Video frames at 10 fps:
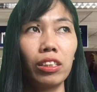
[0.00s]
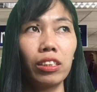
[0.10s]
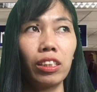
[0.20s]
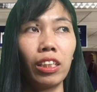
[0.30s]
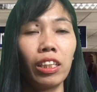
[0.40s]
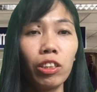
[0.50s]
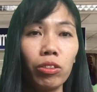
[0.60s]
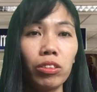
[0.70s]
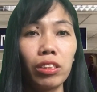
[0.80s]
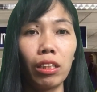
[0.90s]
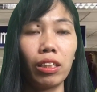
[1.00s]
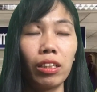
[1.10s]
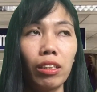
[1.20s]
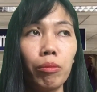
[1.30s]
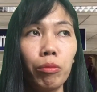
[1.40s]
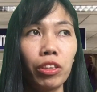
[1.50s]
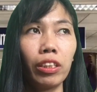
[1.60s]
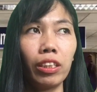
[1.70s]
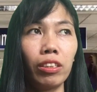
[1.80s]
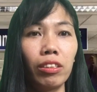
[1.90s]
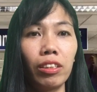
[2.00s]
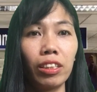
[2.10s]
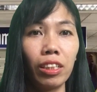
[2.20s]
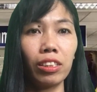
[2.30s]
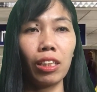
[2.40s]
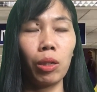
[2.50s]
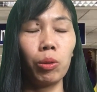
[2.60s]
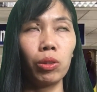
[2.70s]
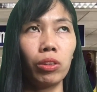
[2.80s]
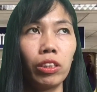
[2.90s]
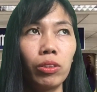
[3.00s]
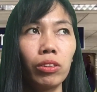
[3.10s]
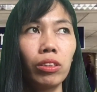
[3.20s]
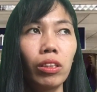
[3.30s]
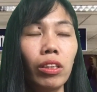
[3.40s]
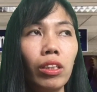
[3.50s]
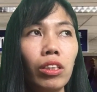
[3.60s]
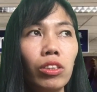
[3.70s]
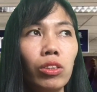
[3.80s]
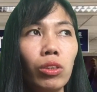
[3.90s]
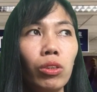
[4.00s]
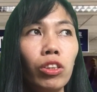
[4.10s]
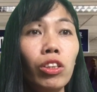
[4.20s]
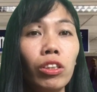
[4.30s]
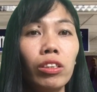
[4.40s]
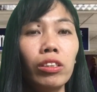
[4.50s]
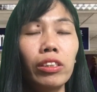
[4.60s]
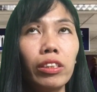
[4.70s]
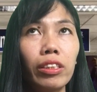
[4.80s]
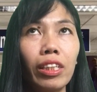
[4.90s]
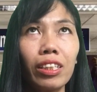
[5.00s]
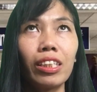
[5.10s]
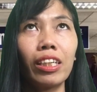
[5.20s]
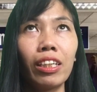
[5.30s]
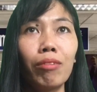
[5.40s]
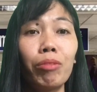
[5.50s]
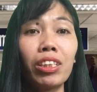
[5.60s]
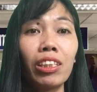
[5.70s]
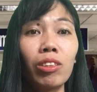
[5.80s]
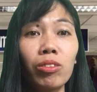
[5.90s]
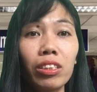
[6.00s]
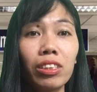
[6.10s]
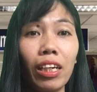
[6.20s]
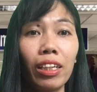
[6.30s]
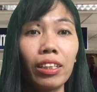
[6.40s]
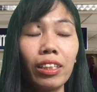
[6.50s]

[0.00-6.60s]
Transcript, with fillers: sa ngayon sa American. Naging asawa ko ngayon. So, yun. That time, may tanong din sa